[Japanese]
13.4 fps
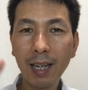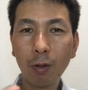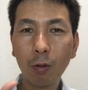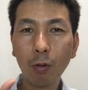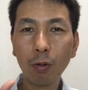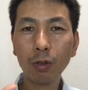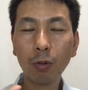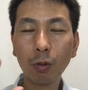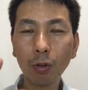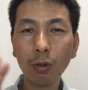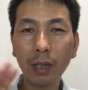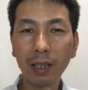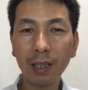こういうこ
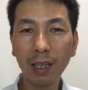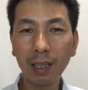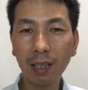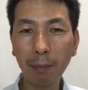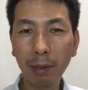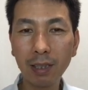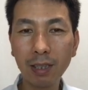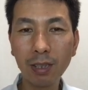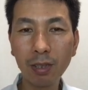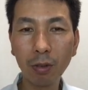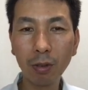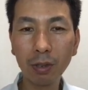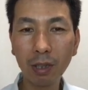とをやっていけばいいんです
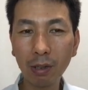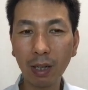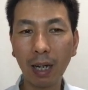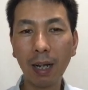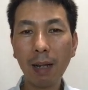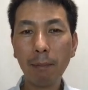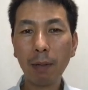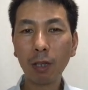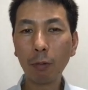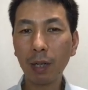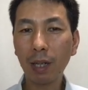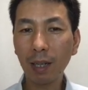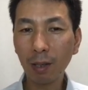よっていうのがま
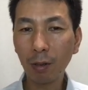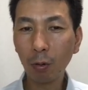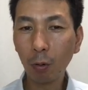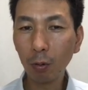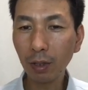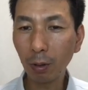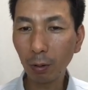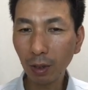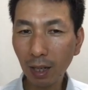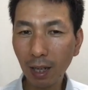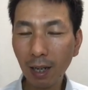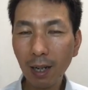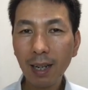とめられている本なの
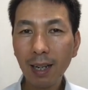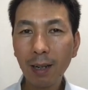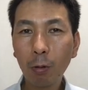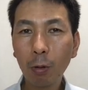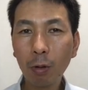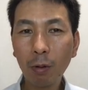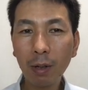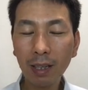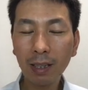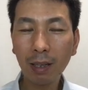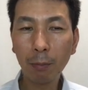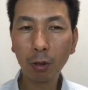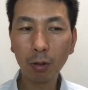で、これはね、
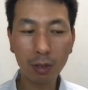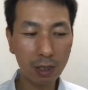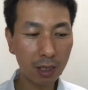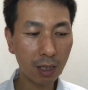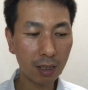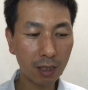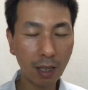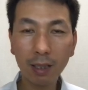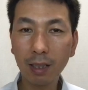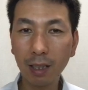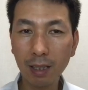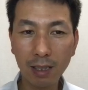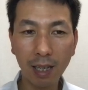手元に一冊あっ
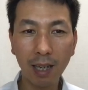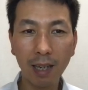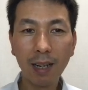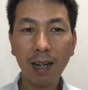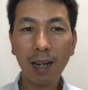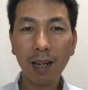てですね、